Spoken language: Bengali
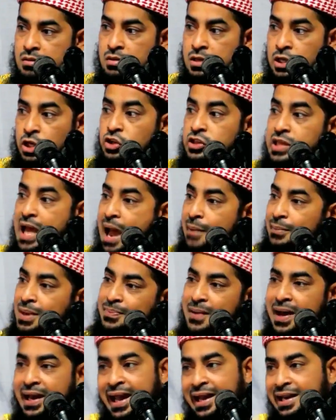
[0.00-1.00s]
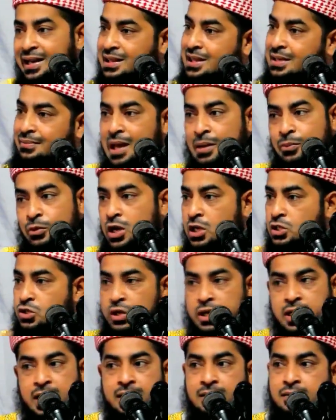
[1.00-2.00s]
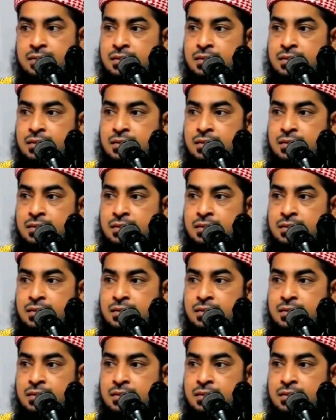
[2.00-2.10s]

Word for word: কিন্তু আমি বানাই নিতে পারবো না শরীয়ত